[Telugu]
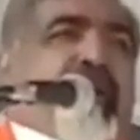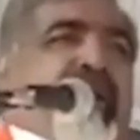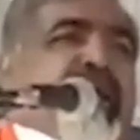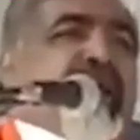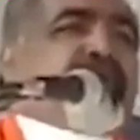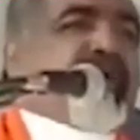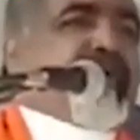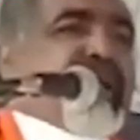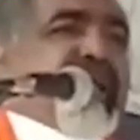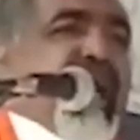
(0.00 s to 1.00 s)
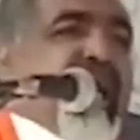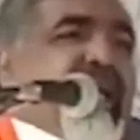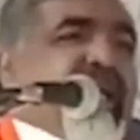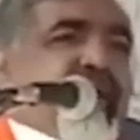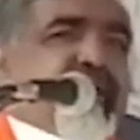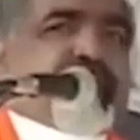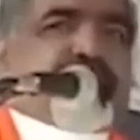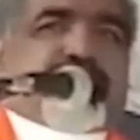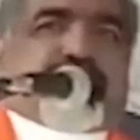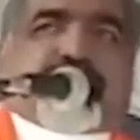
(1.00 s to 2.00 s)
మన దగ్గర ఉన్నటువంటి క్యాలెండర్
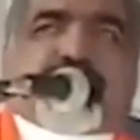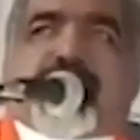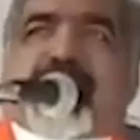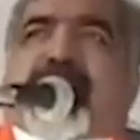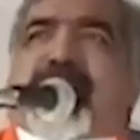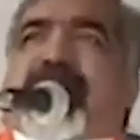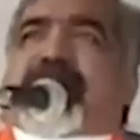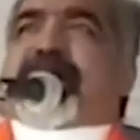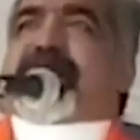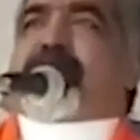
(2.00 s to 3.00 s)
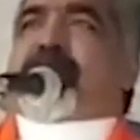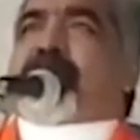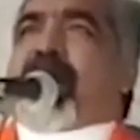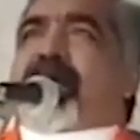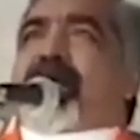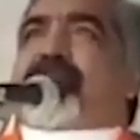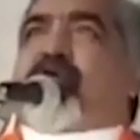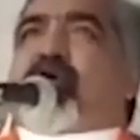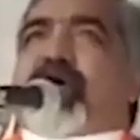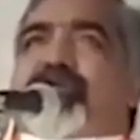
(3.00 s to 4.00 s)
ఏదైతే మనం క్యాలెండర్
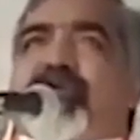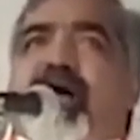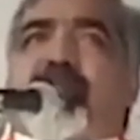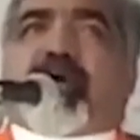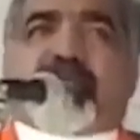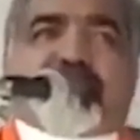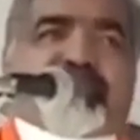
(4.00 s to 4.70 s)
ఫాలో అవుతున్నామో